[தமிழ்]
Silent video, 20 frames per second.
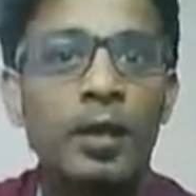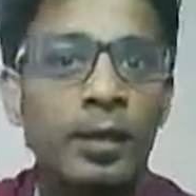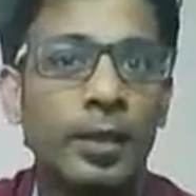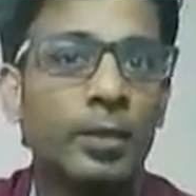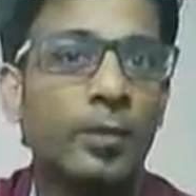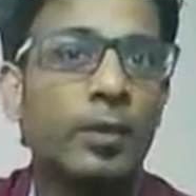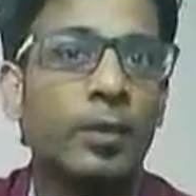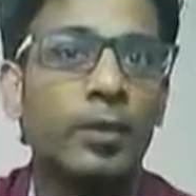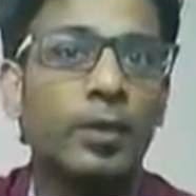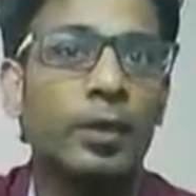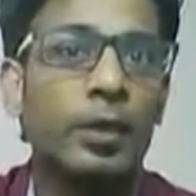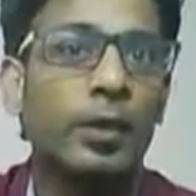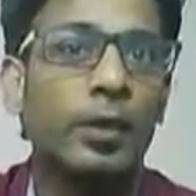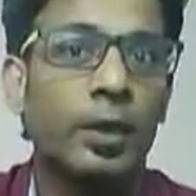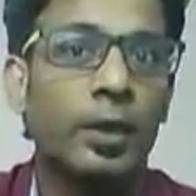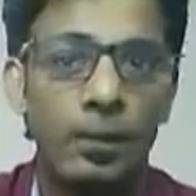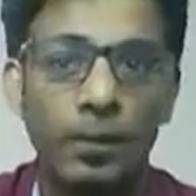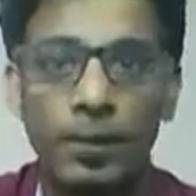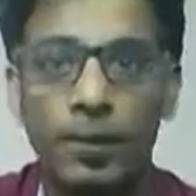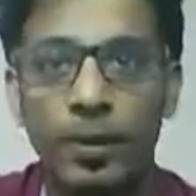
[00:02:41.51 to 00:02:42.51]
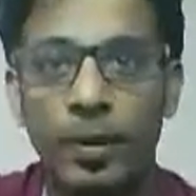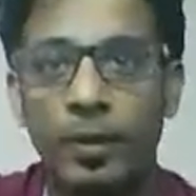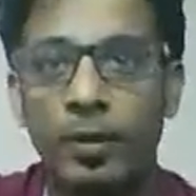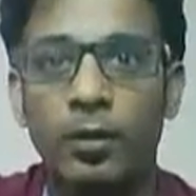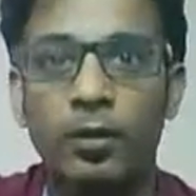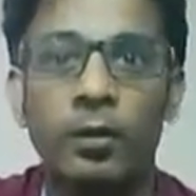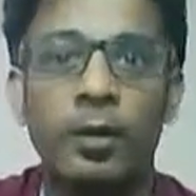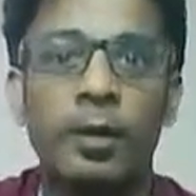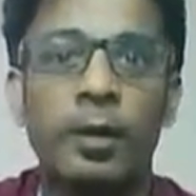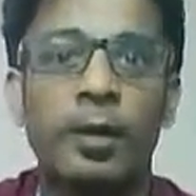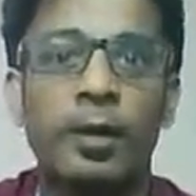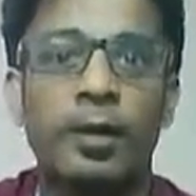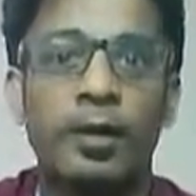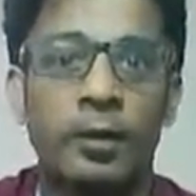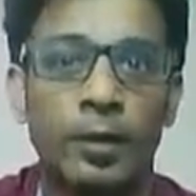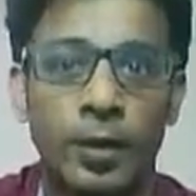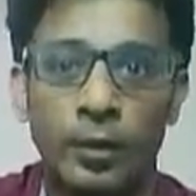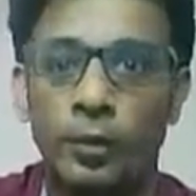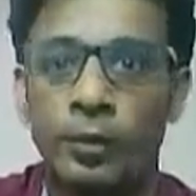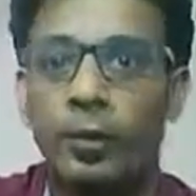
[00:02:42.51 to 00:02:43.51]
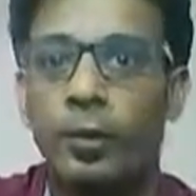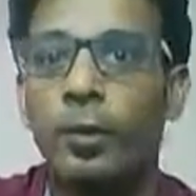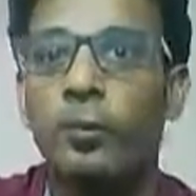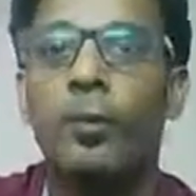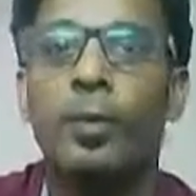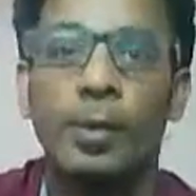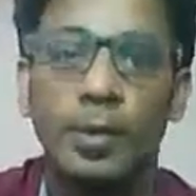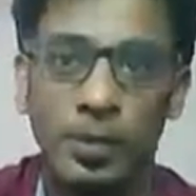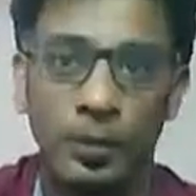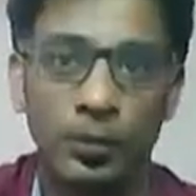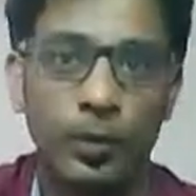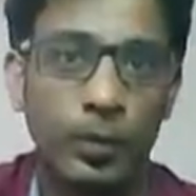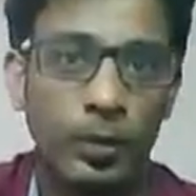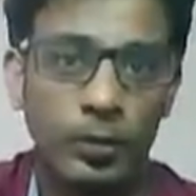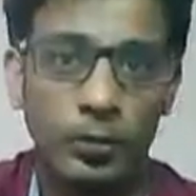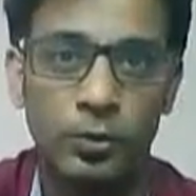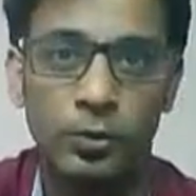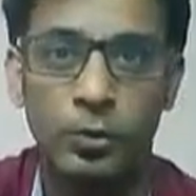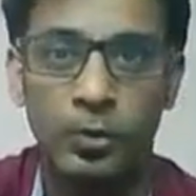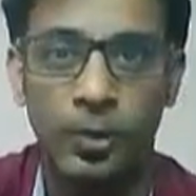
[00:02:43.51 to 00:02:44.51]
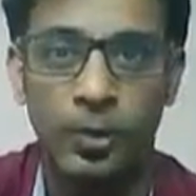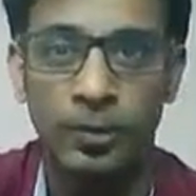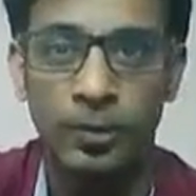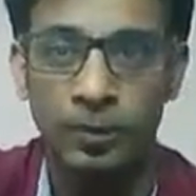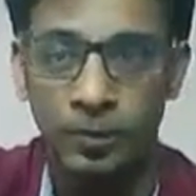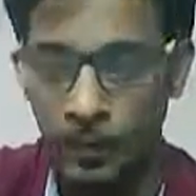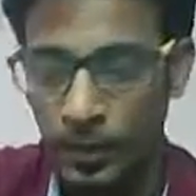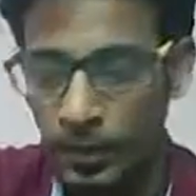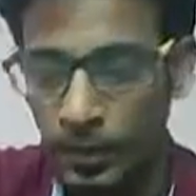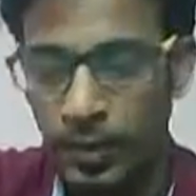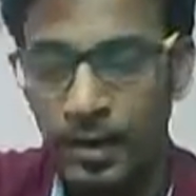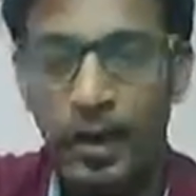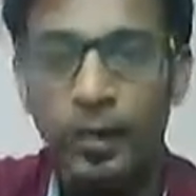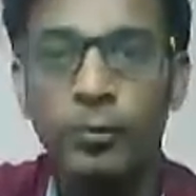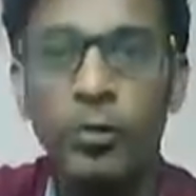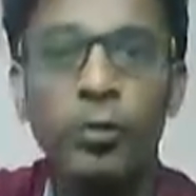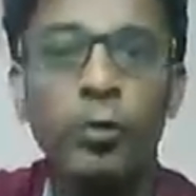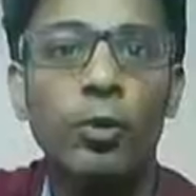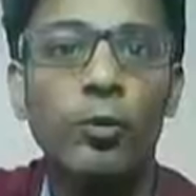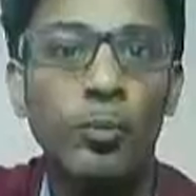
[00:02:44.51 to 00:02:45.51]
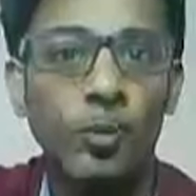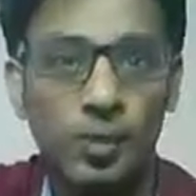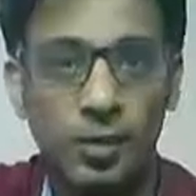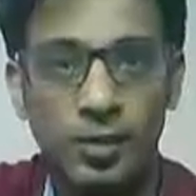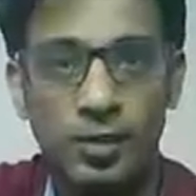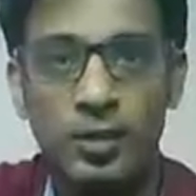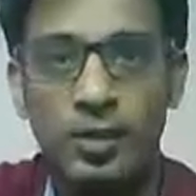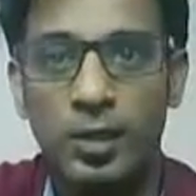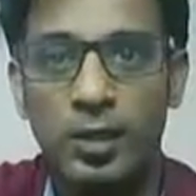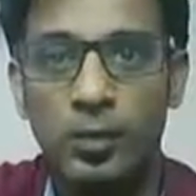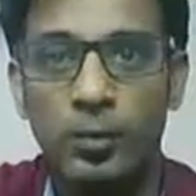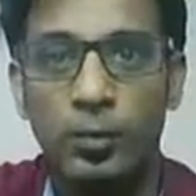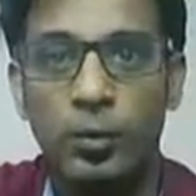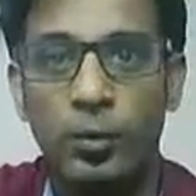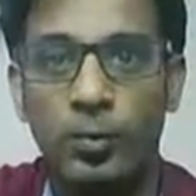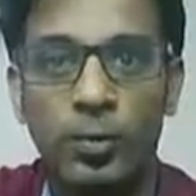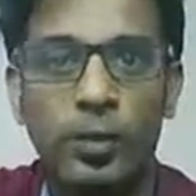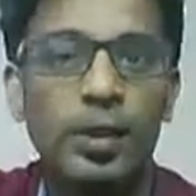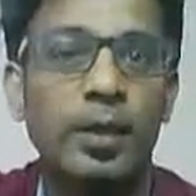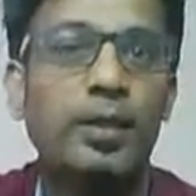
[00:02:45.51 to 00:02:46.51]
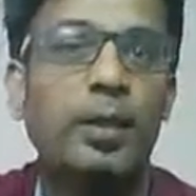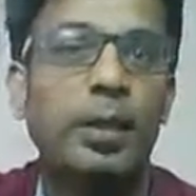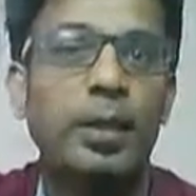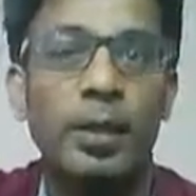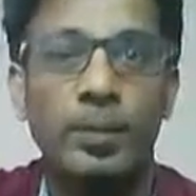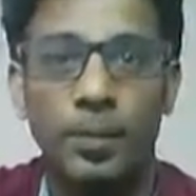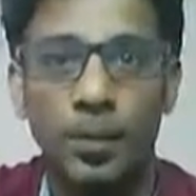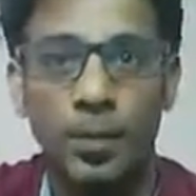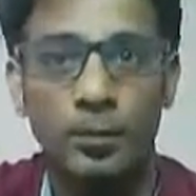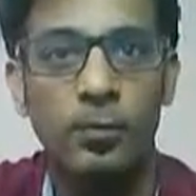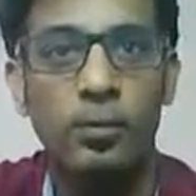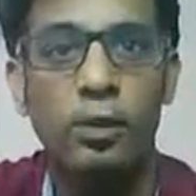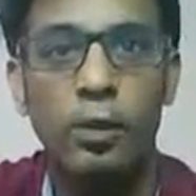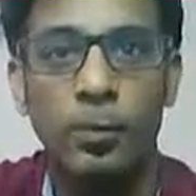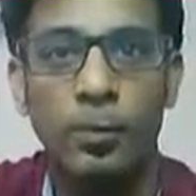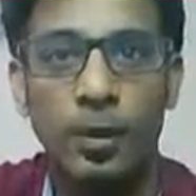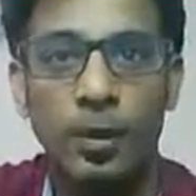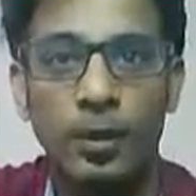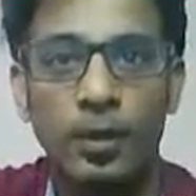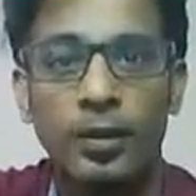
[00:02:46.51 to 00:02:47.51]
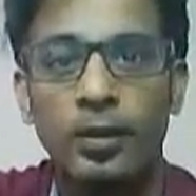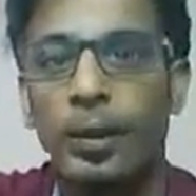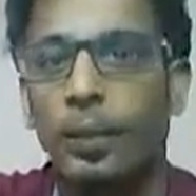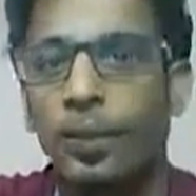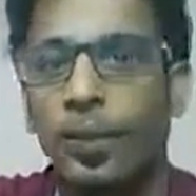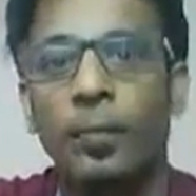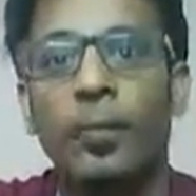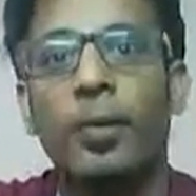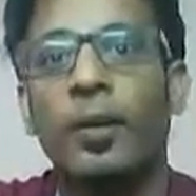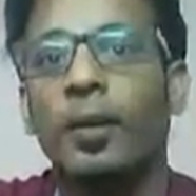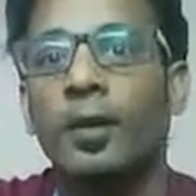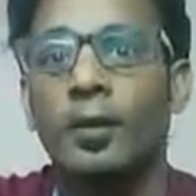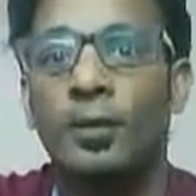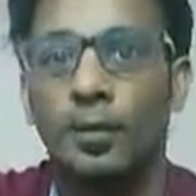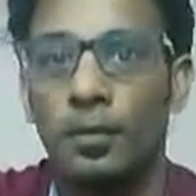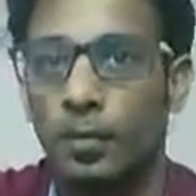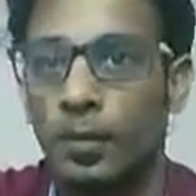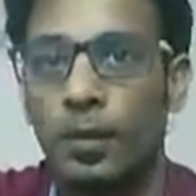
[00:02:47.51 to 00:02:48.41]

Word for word: தே நாட் ரிமெம்பர் இட் ஆர் தே தி டோன்ட் கிவ் மச் இம்பார்ட்டன்ஸ் டு தட் அதே ஒரு பிஸ்னஸ் கார்டு கொடுக்கும்போது அதை கண்டிப்பாக அதை வச்சுருப்பாங்க அது எப்போ வேணாலும்